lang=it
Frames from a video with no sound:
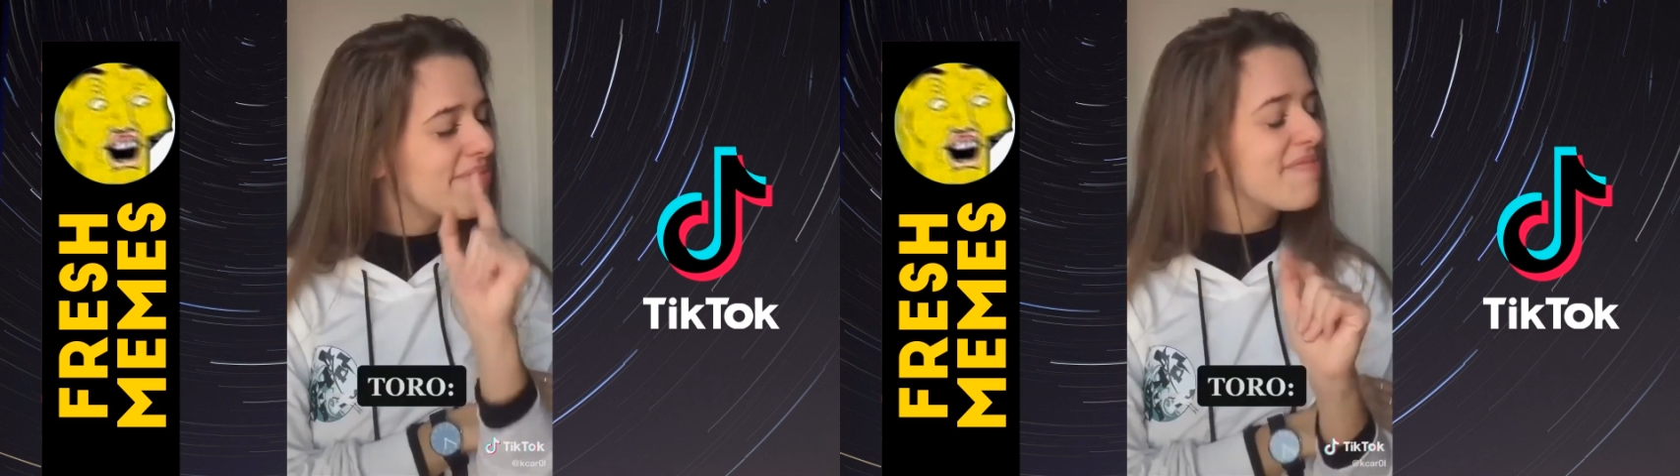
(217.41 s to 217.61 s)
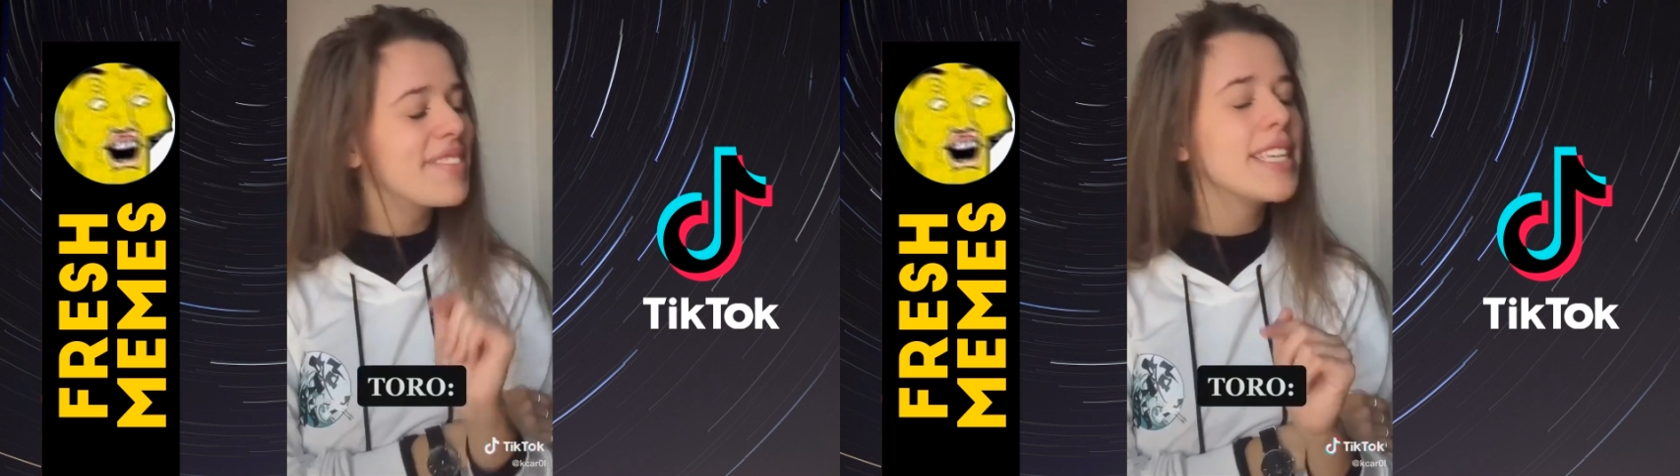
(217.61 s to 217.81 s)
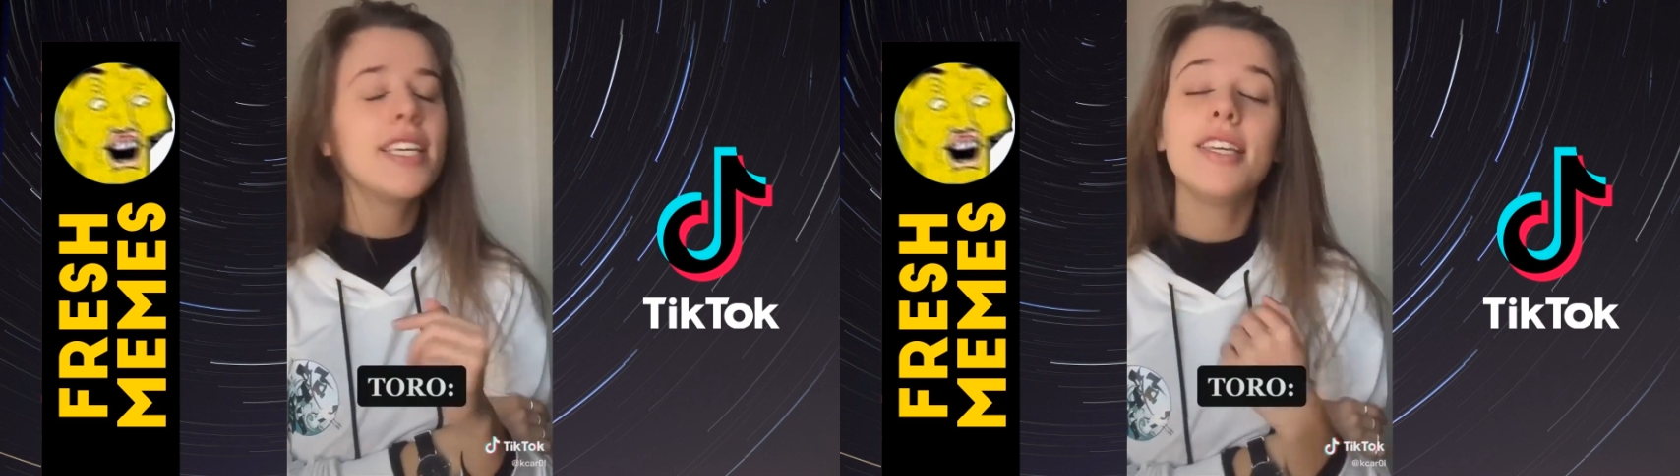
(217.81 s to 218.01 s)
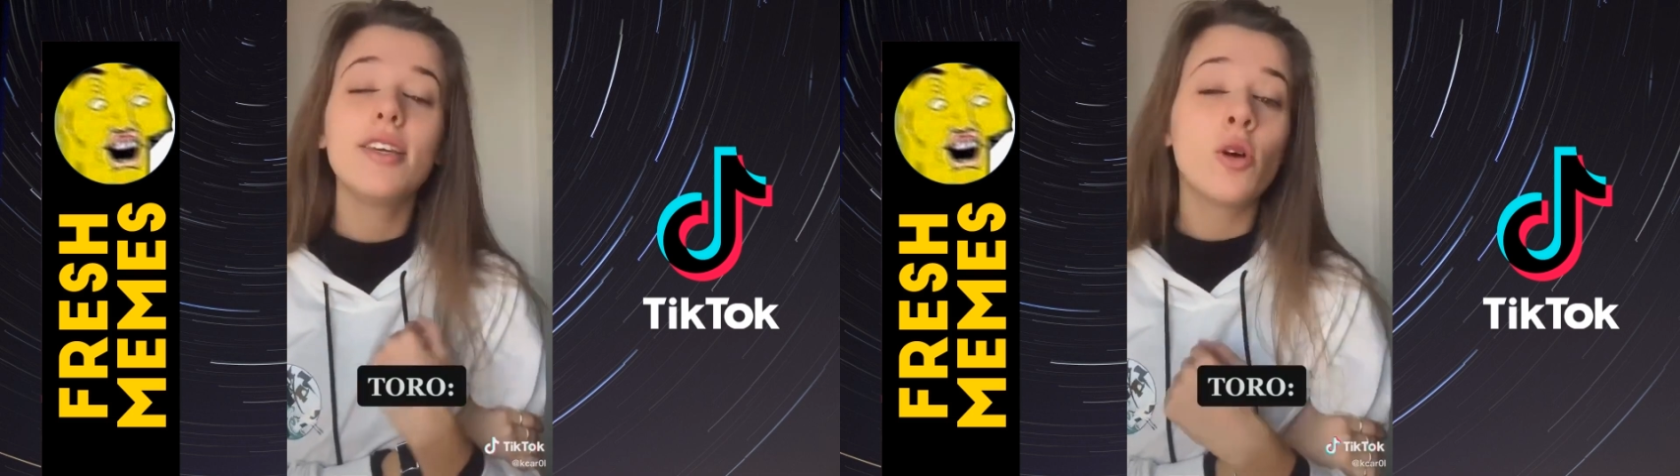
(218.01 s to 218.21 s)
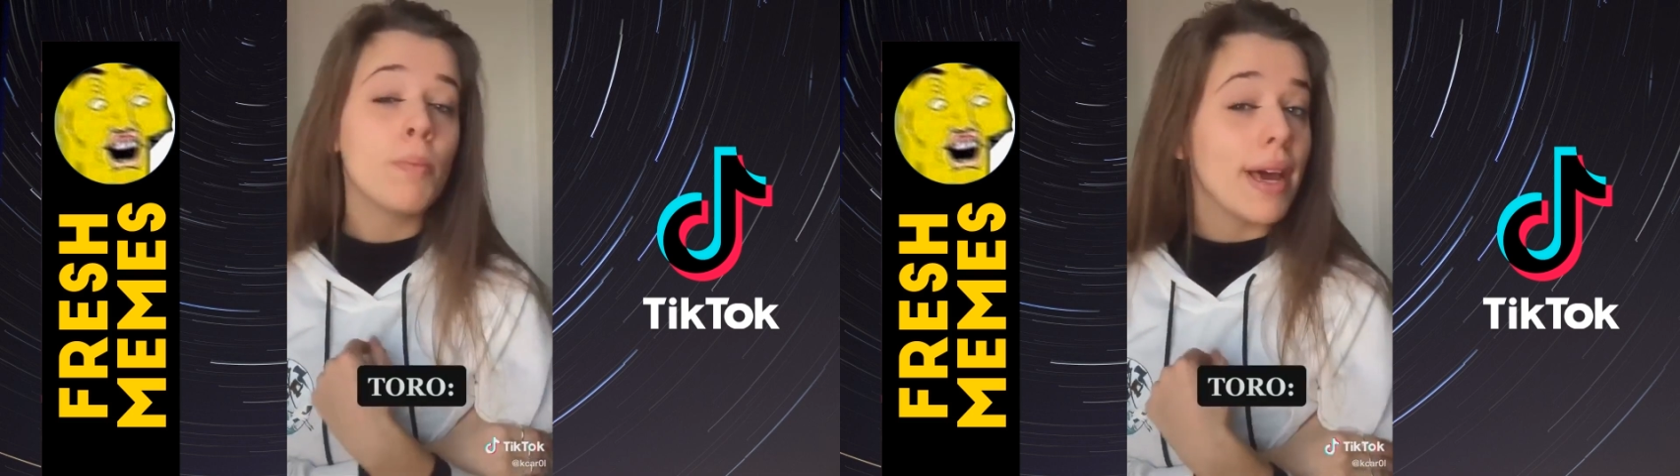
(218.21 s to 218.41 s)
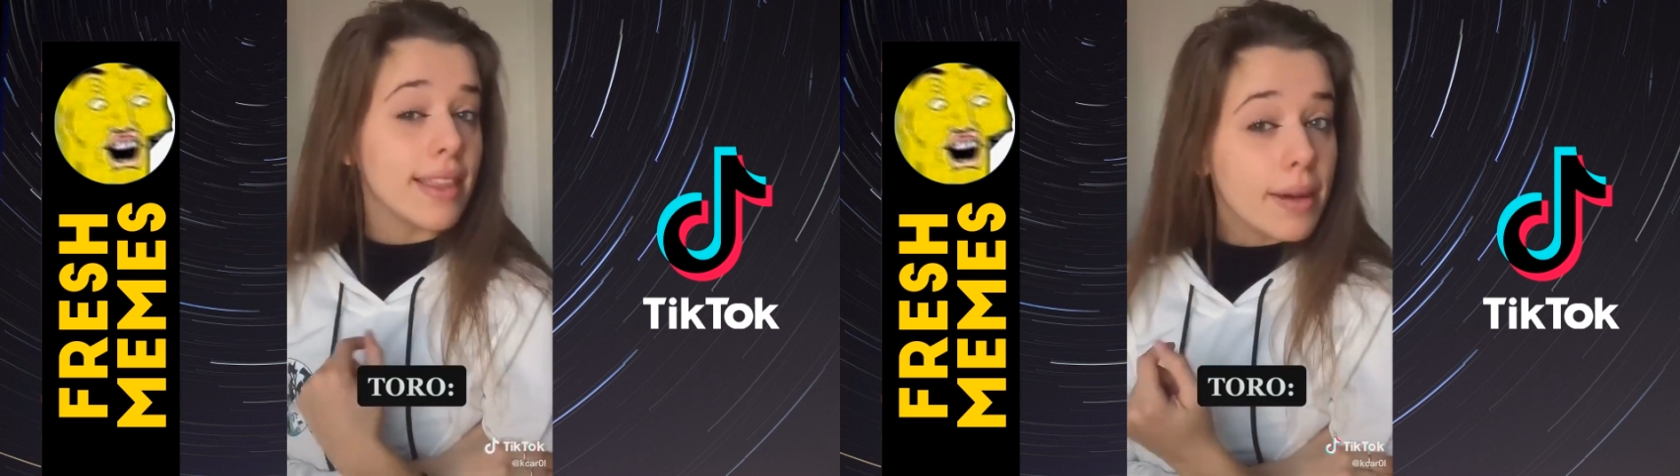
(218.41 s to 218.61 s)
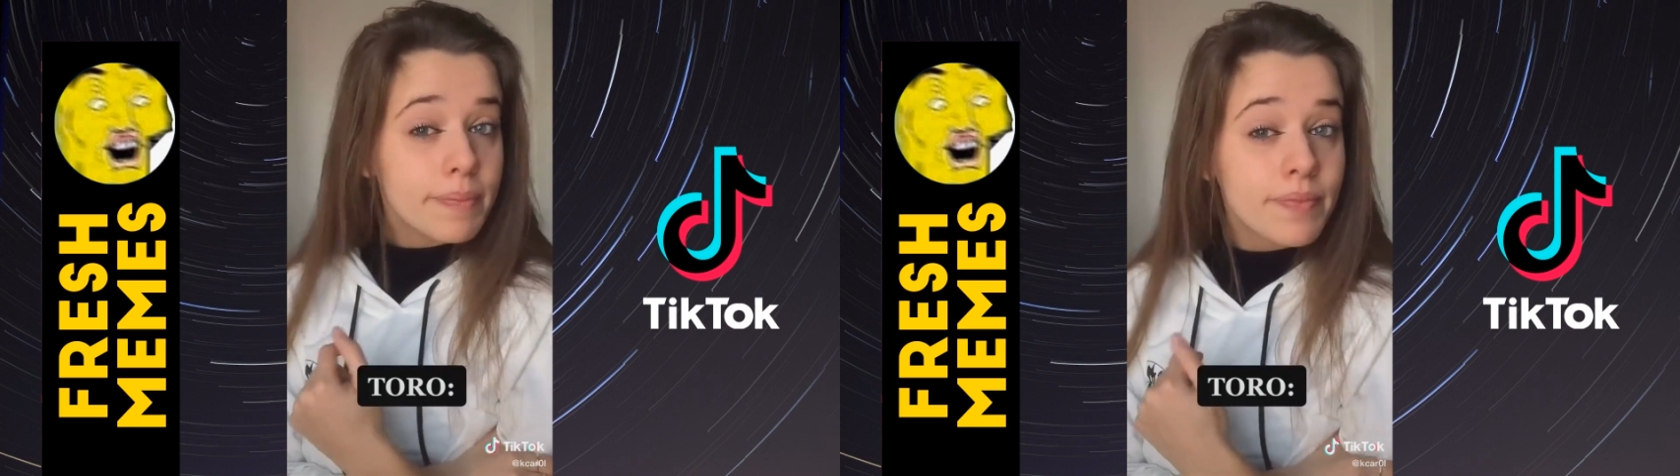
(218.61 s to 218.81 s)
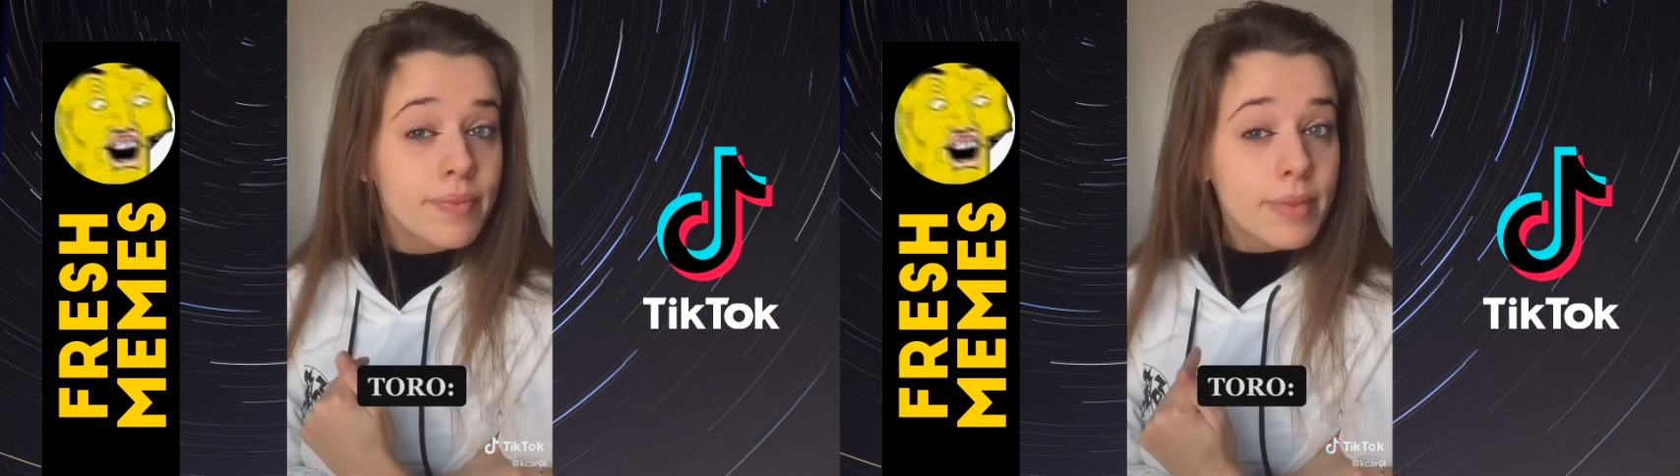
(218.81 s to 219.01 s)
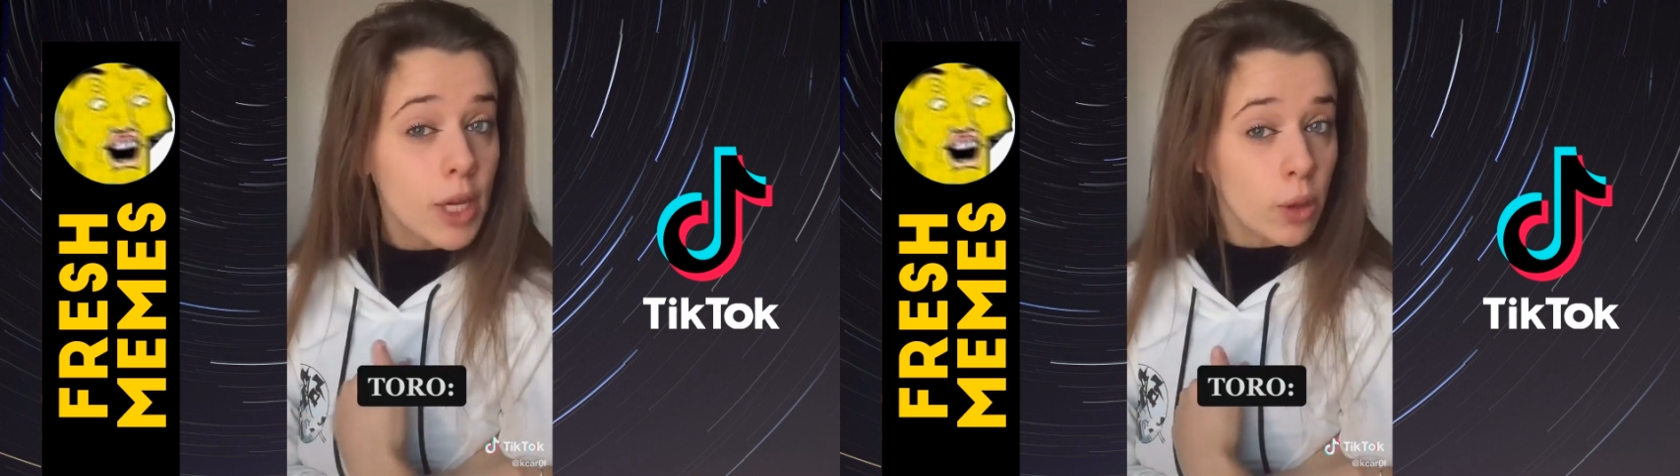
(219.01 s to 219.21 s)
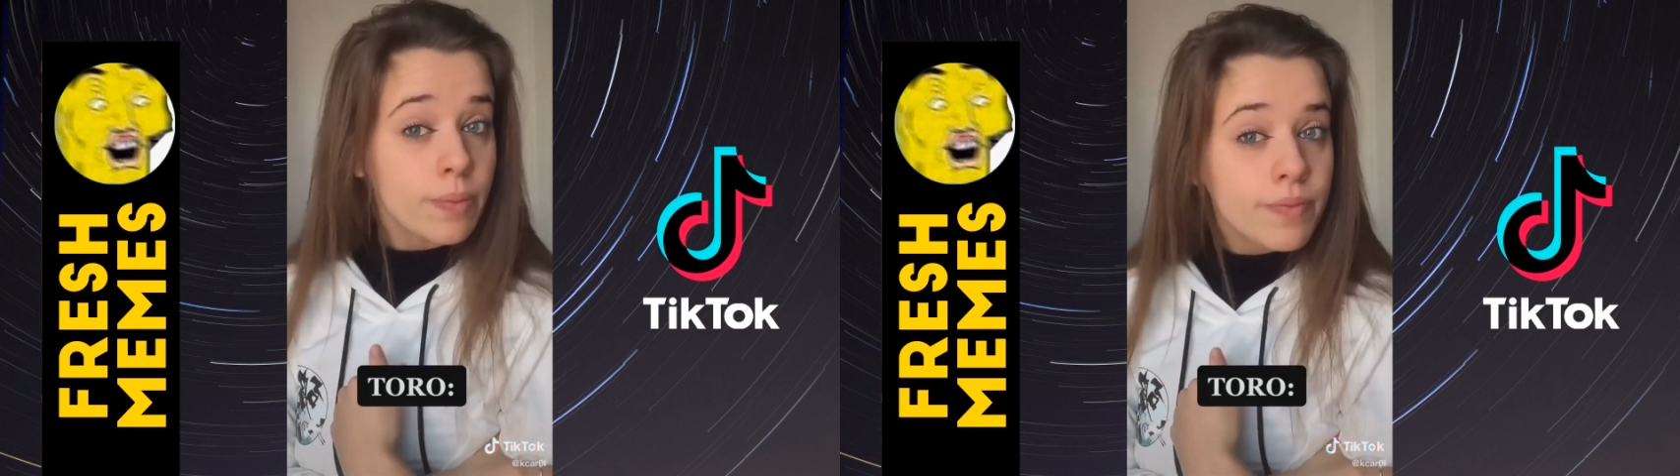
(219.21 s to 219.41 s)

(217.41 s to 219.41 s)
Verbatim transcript: I, io un beta? Io.